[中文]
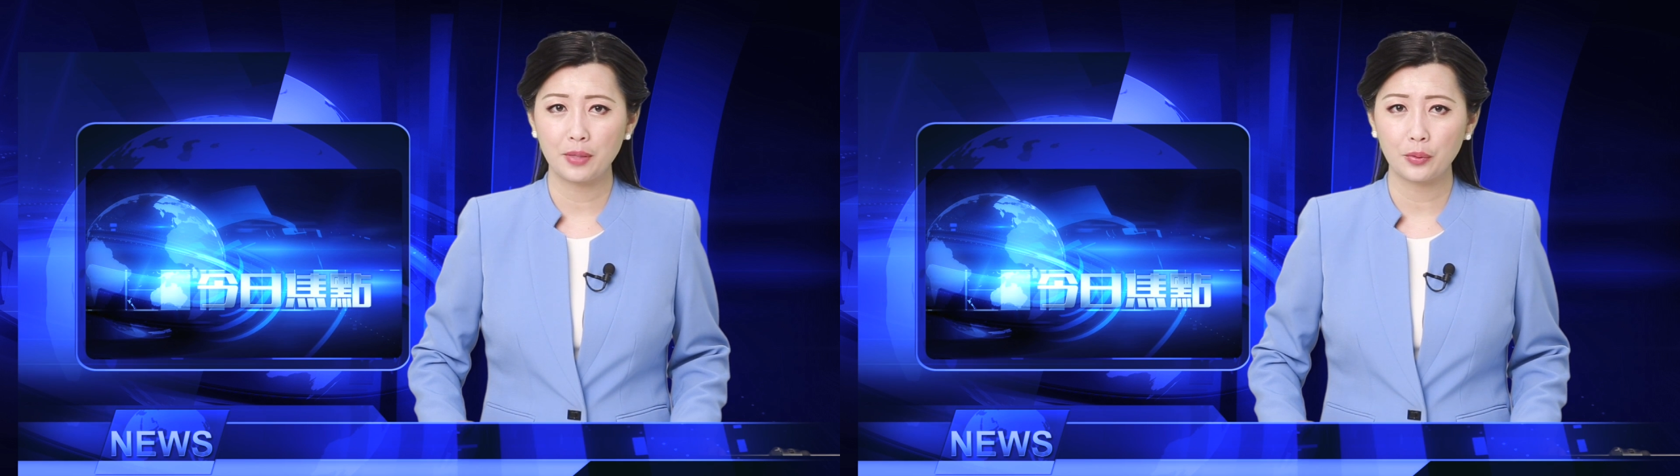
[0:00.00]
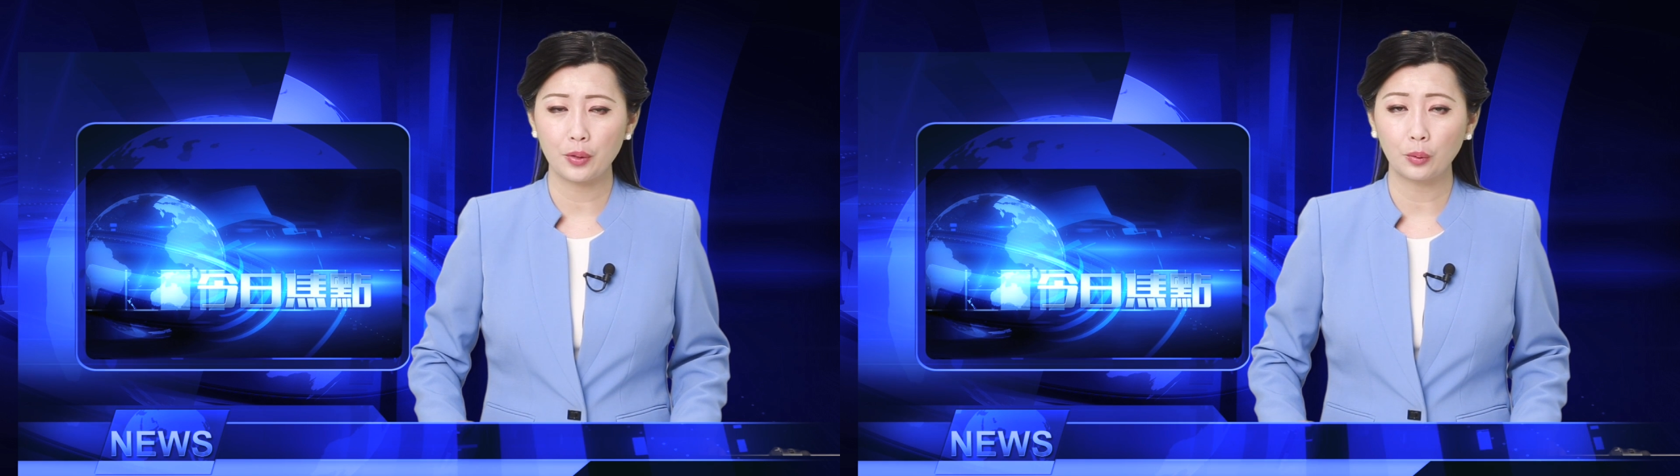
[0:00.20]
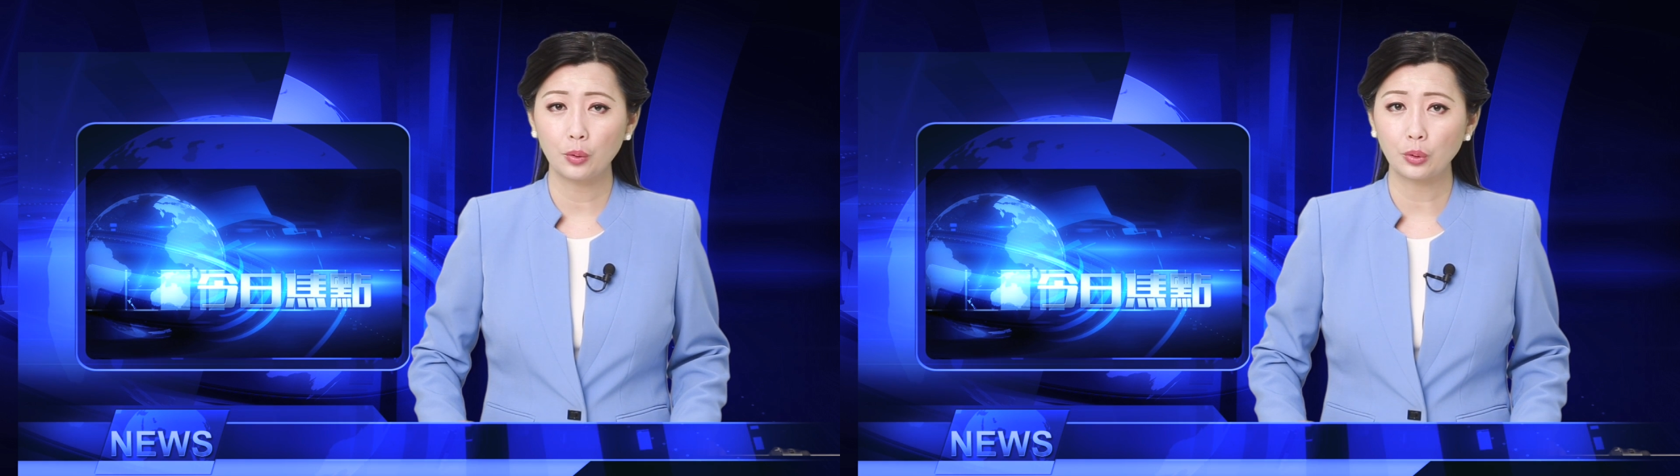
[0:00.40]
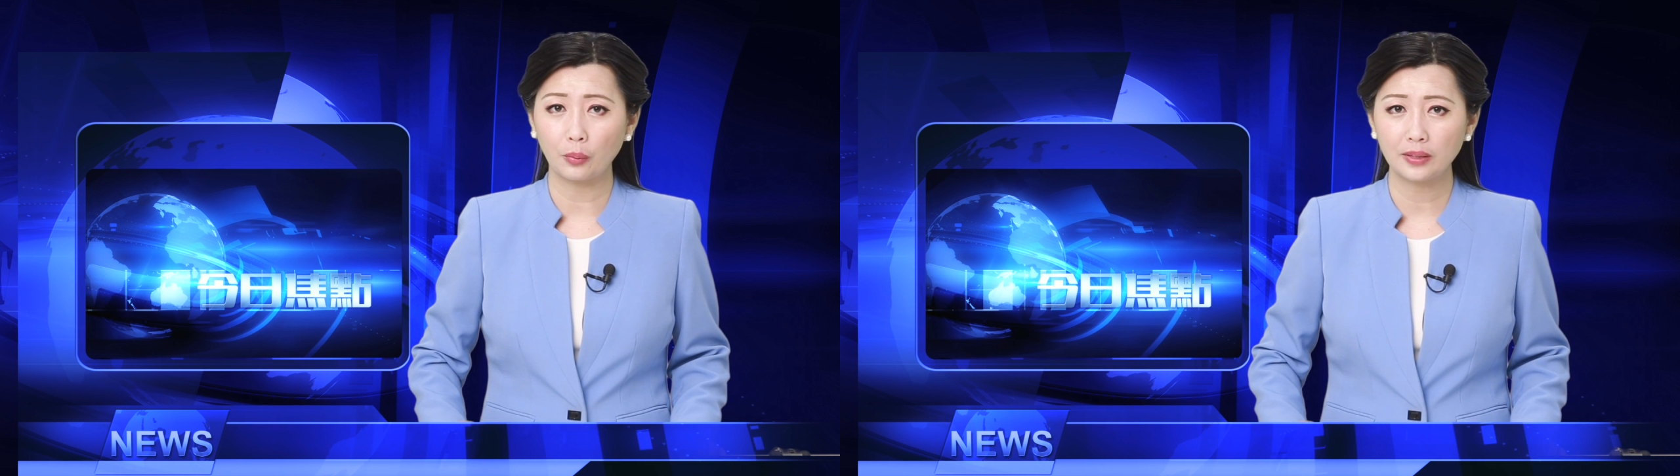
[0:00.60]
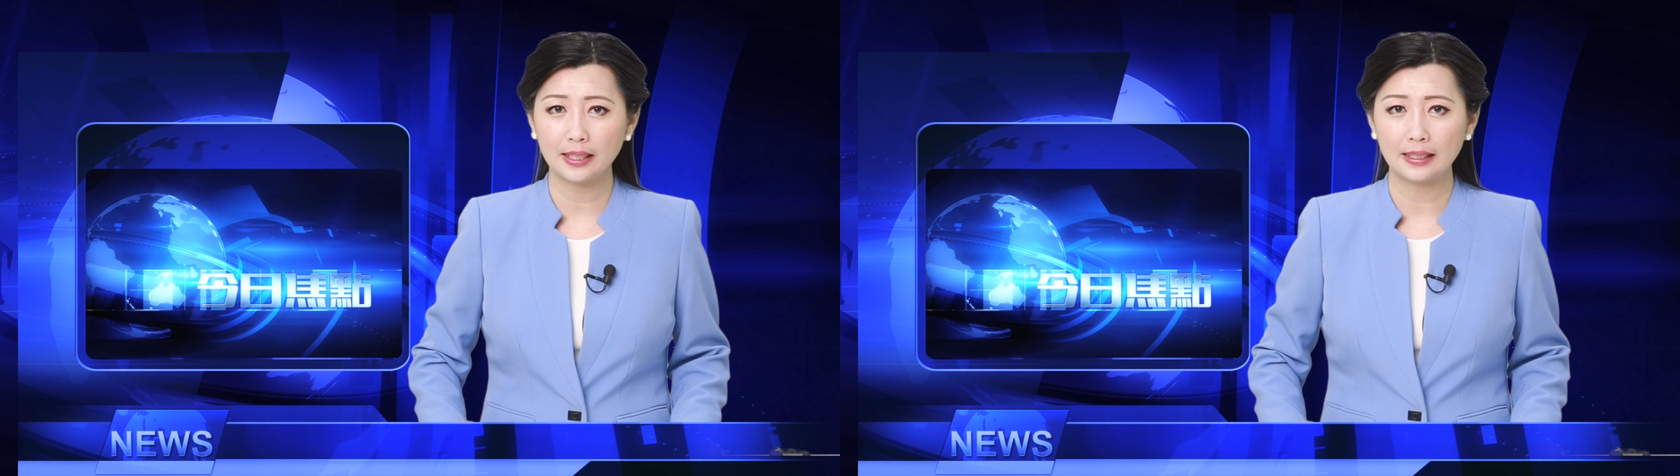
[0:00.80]
命运共
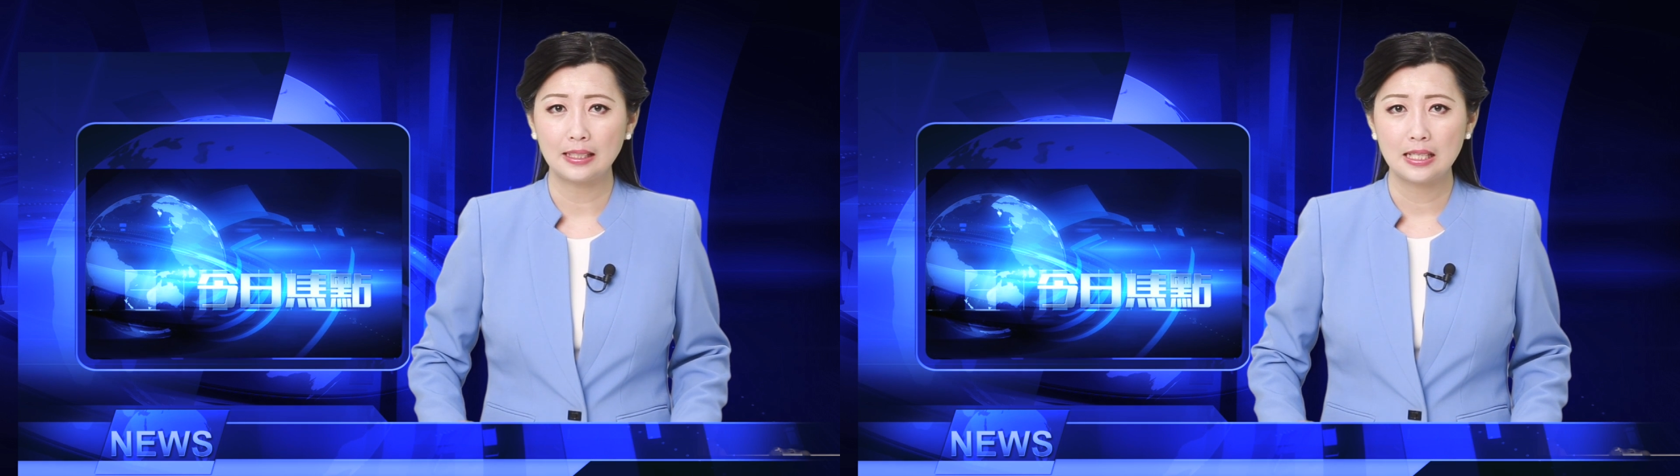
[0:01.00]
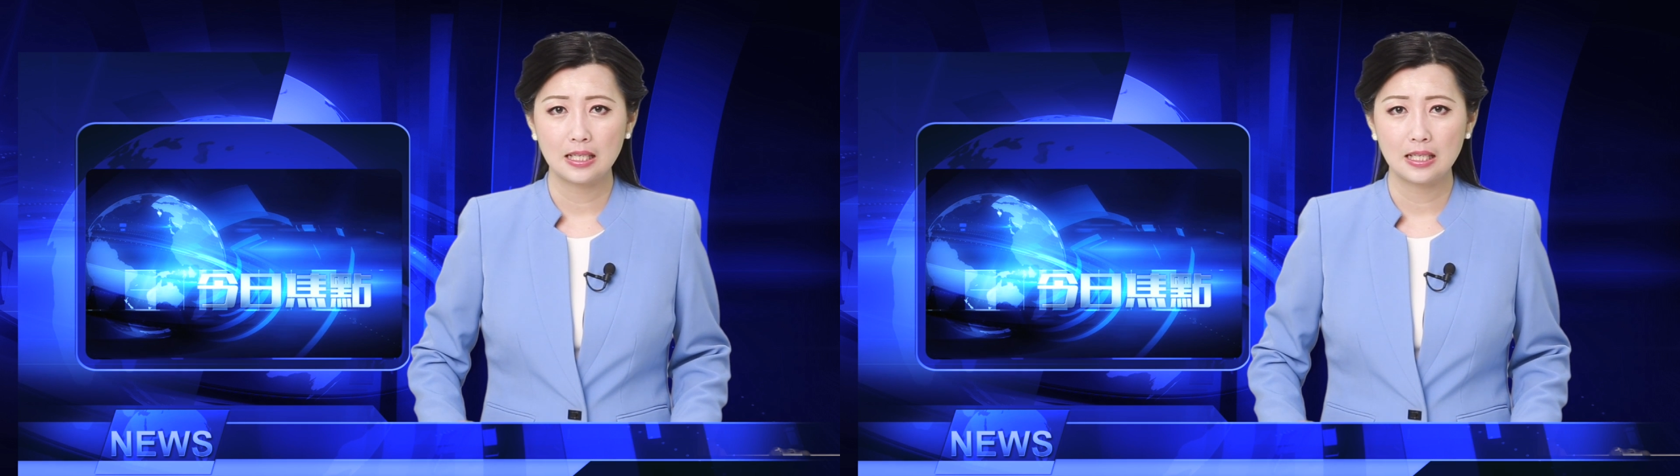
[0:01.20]
同体，